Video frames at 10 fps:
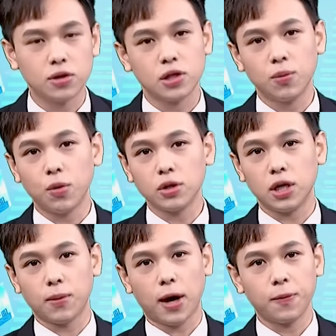直播
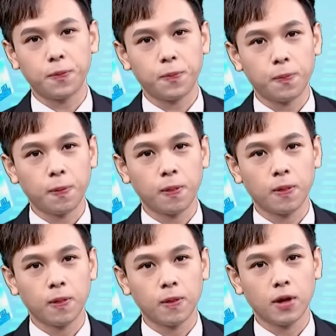解盘，
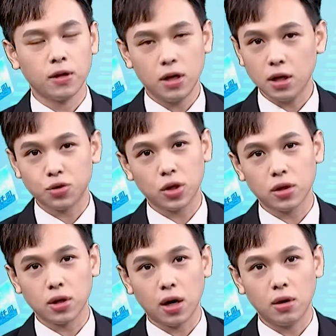你也赚
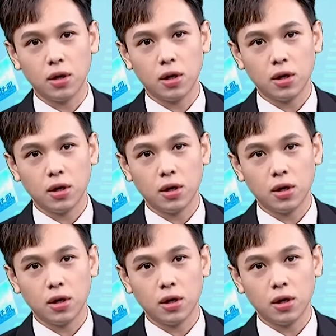得到。